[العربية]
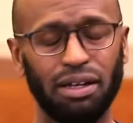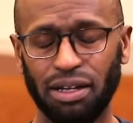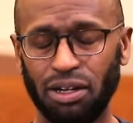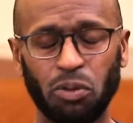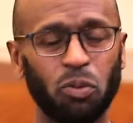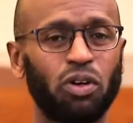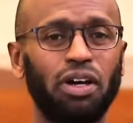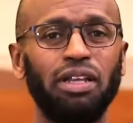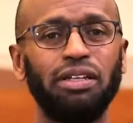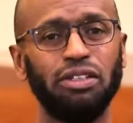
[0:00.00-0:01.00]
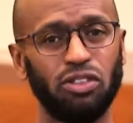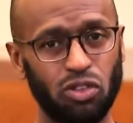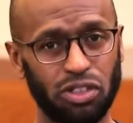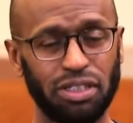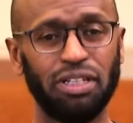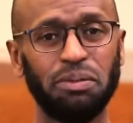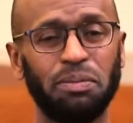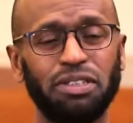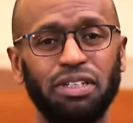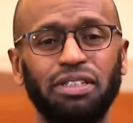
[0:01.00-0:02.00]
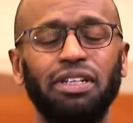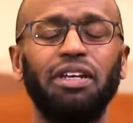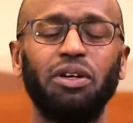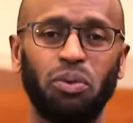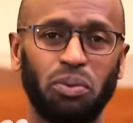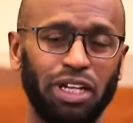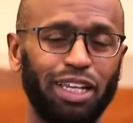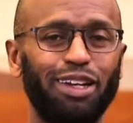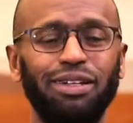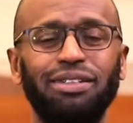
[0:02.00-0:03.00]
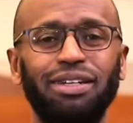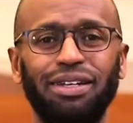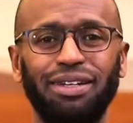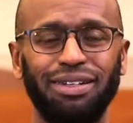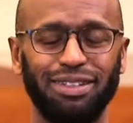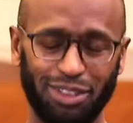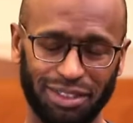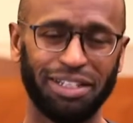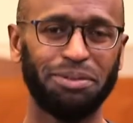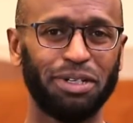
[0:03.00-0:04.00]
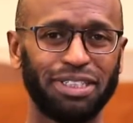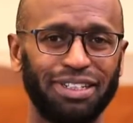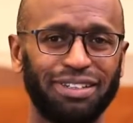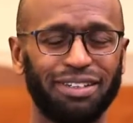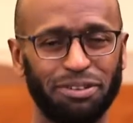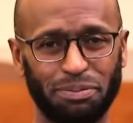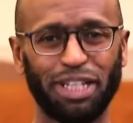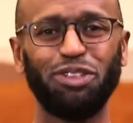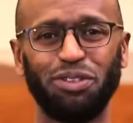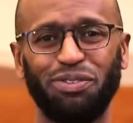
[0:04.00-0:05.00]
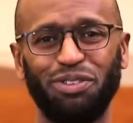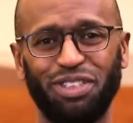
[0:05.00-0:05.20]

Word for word: الامور هذه جدا بسيطه وعلاجها جدا بسيط ما تشوفون